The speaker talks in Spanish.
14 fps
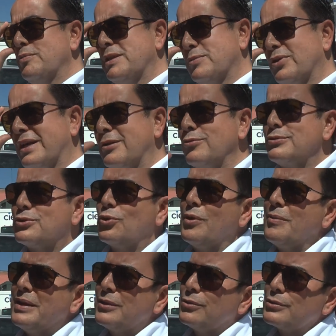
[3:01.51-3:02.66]
mismo que en un solo
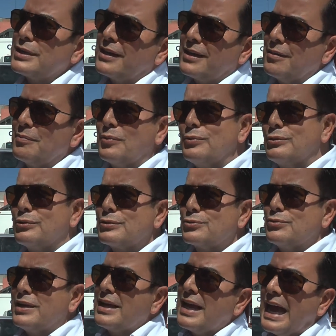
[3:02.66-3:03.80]
evento saque puntos
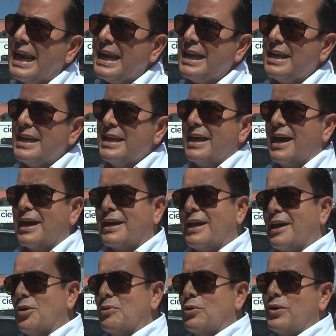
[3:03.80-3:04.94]
una y gane, a
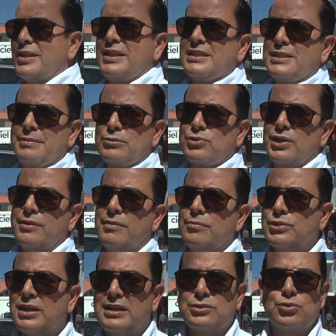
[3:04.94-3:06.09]
que a lo mejor en 10 eventos que
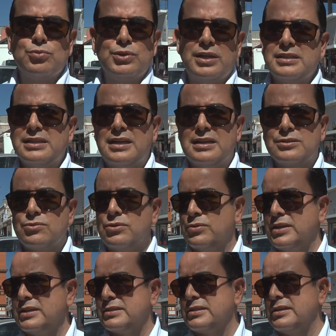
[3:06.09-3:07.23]
llevemos a las comunidades y a las
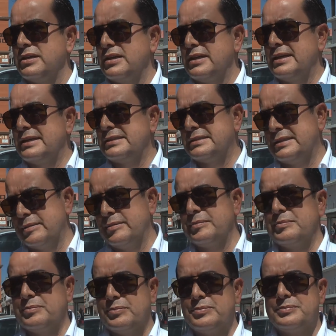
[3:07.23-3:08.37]
colonias este,
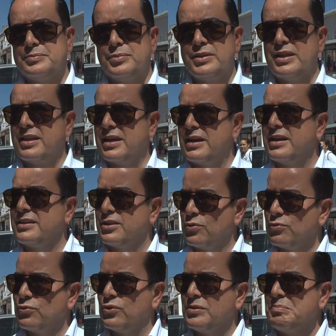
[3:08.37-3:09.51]
pueda darle el
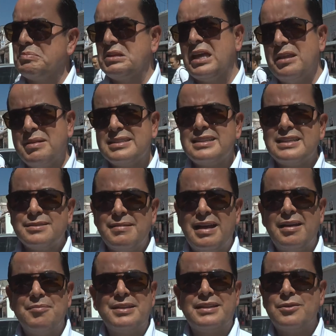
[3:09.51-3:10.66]
triunfo. Y además las
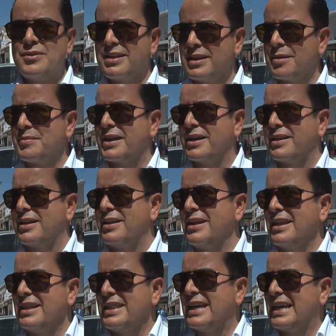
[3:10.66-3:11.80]
va a meter una dinámica de,
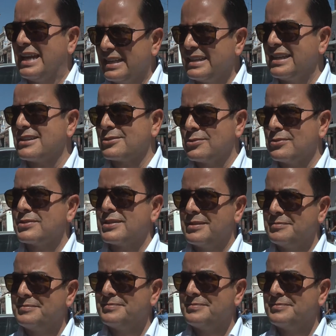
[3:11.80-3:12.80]
que la gente las conozca.